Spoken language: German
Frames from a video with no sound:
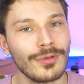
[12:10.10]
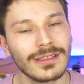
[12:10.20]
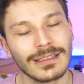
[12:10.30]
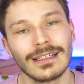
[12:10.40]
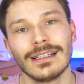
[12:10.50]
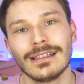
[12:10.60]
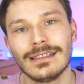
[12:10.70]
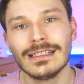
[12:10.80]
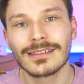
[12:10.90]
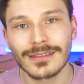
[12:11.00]
und
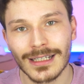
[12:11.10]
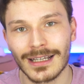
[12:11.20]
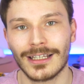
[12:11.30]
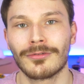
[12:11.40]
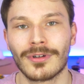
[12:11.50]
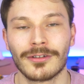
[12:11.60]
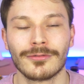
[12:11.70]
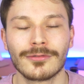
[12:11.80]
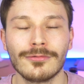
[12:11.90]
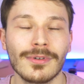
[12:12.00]
diese
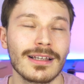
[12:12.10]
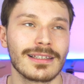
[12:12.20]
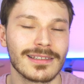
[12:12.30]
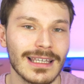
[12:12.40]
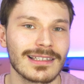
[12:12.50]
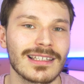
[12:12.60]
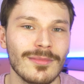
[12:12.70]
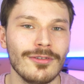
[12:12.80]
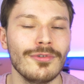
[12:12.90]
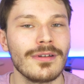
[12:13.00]
3D-Drucker-Doku
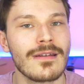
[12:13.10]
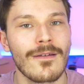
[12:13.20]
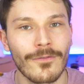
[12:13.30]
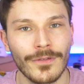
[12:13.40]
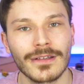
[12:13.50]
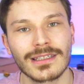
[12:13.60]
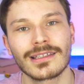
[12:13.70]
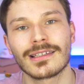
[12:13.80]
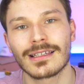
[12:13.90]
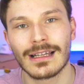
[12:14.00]
16 Minuten
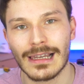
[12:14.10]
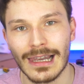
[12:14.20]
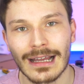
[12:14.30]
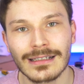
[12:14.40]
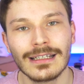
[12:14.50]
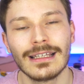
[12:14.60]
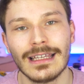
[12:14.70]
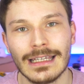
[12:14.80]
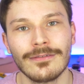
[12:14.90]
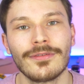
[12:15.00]
40 lang
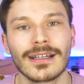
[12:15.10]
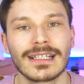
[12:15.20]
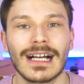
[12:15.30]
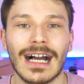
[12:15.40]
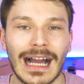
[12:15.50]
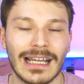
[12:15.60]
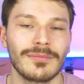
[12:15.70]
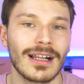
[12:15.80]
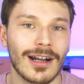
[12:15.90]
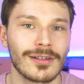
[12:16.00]
in 4K
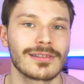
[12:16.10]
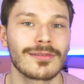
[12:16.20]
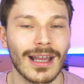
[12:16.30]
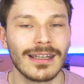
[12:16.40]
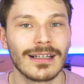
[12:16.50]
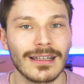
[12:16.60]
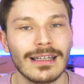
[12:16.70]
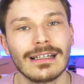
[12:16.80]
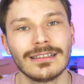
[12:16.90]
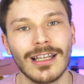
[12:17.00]
einmal
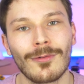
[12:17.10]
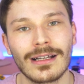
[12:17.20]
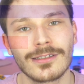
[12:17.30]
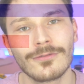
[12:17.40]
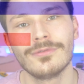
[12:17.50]
rauszurendern, dauert